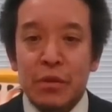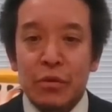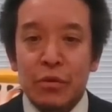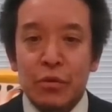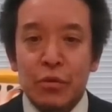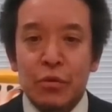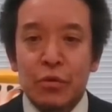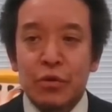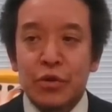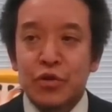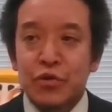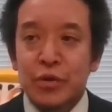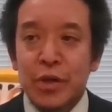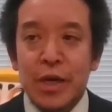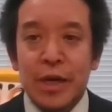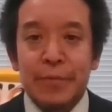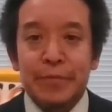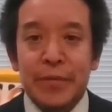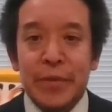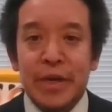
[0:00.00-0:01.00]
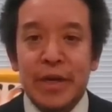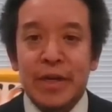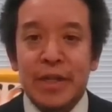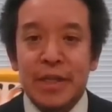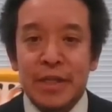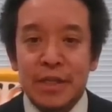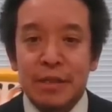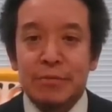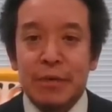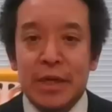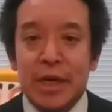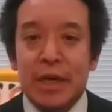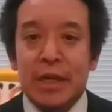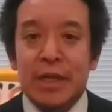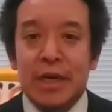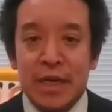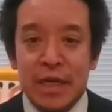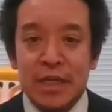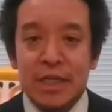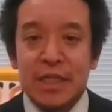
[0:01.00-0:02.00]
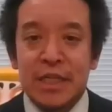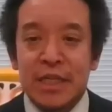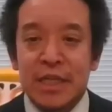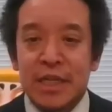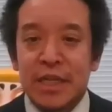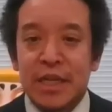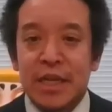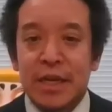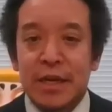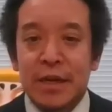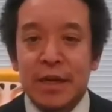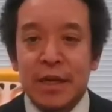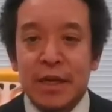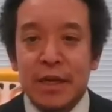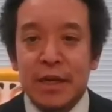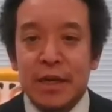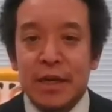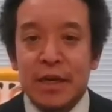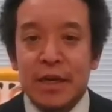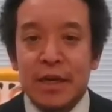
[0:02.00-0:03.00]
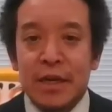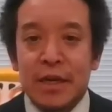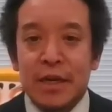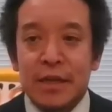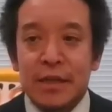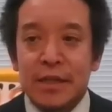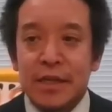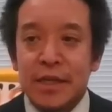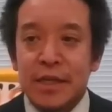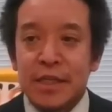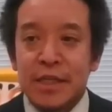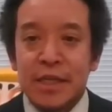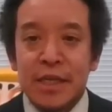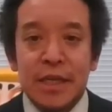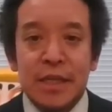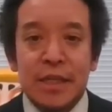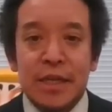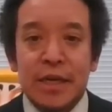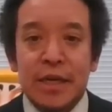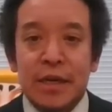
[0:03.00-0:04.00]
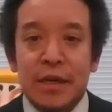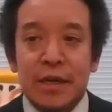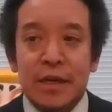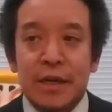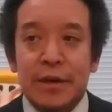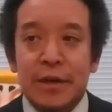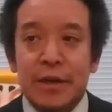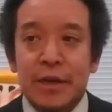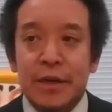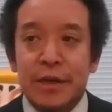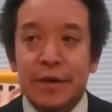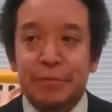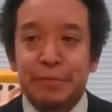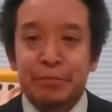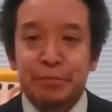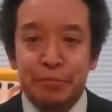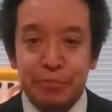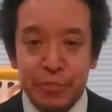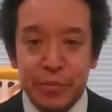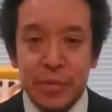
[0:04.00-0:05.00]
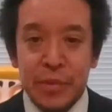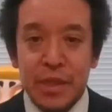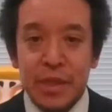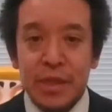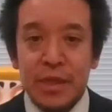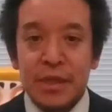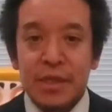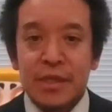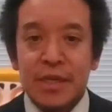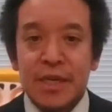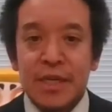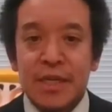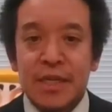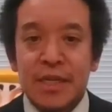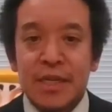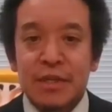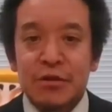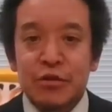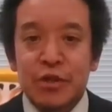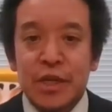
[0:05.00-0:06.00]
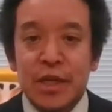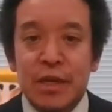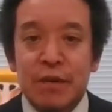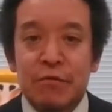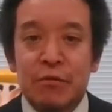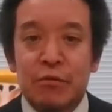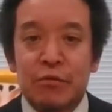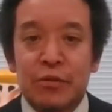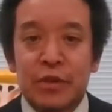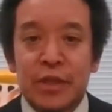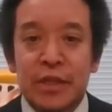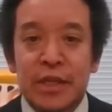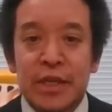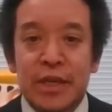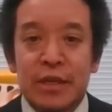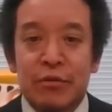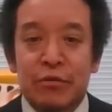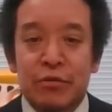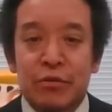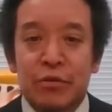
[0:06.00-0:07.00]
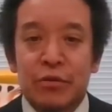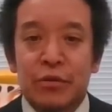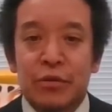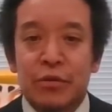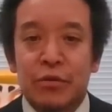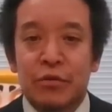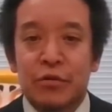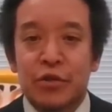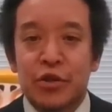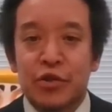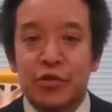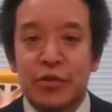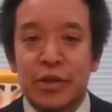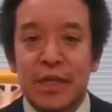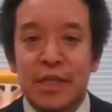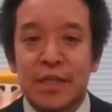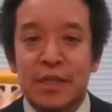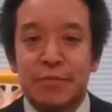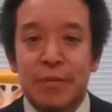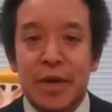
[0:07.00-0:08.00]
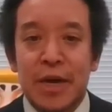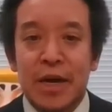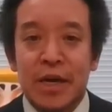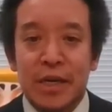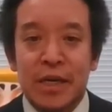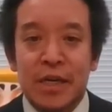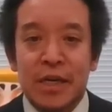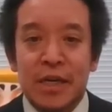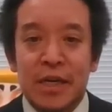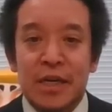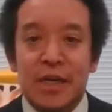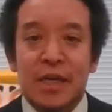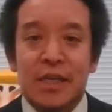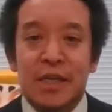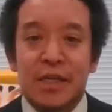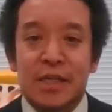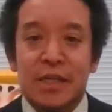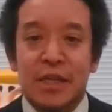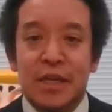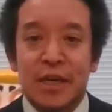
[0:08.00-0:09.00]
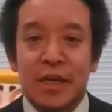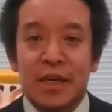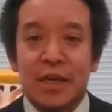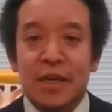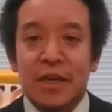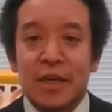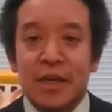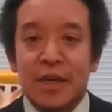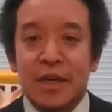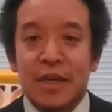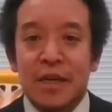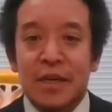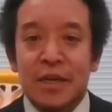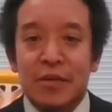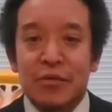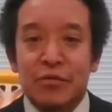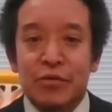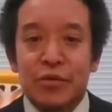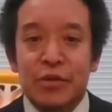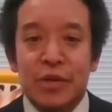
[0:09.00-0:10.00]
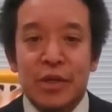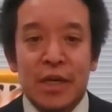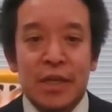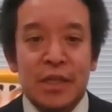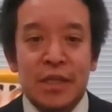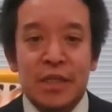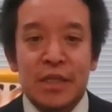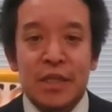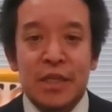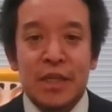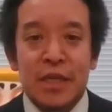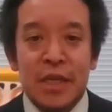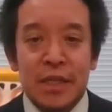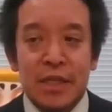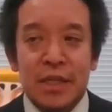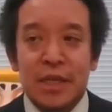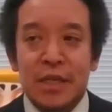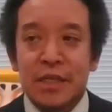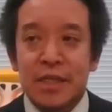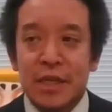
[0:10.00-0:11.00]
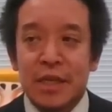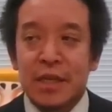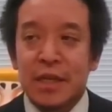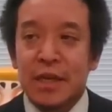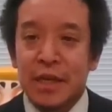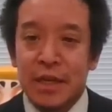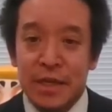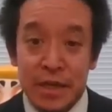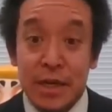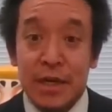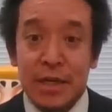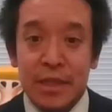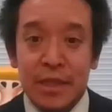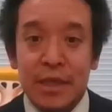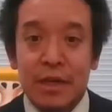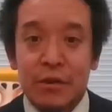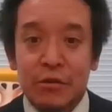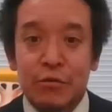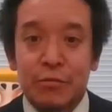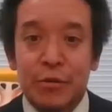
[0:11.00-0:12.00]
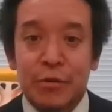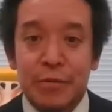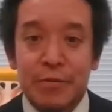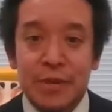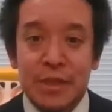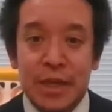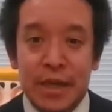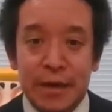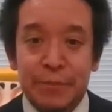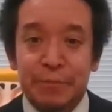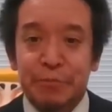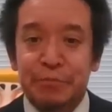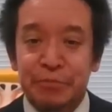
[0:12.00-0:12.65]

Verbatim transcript: 党首が立花隆史で、政治団体かな、政治家女子48党党首夏目秋ですね、そういう形になったんじゃ なかったかと思います。はい。